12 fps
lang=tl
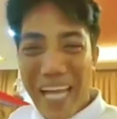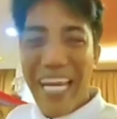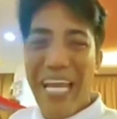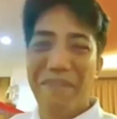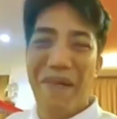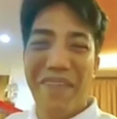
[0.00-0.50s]

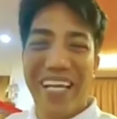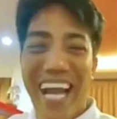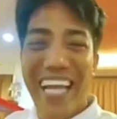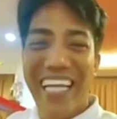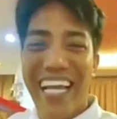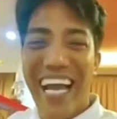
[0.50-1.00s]
Para
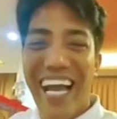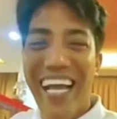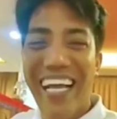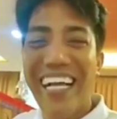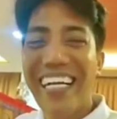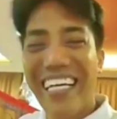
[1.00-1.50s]
ipamigay,
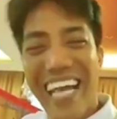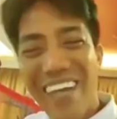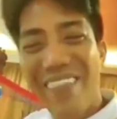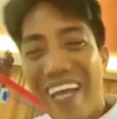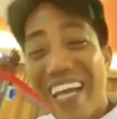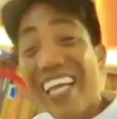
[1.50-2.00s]
ha?
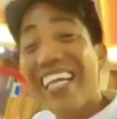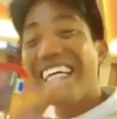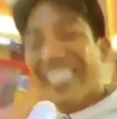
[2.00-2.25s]
Grabe.